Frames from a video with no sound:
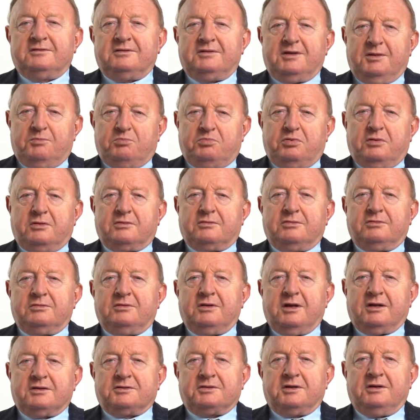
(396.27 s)
niepokój
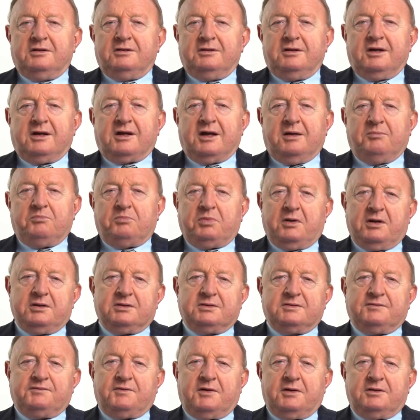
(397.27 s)
naczelnika
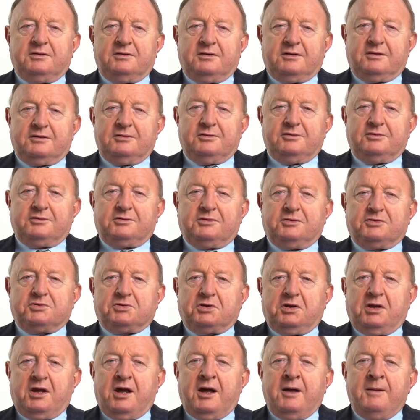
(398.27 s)
państwa i jego
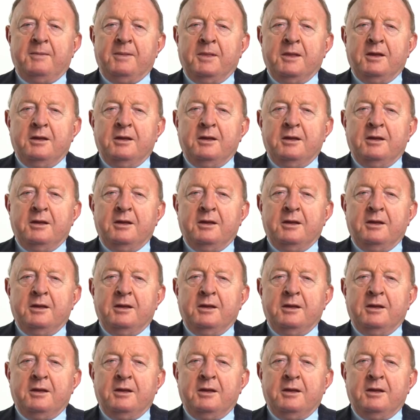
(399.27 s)
otoczenia,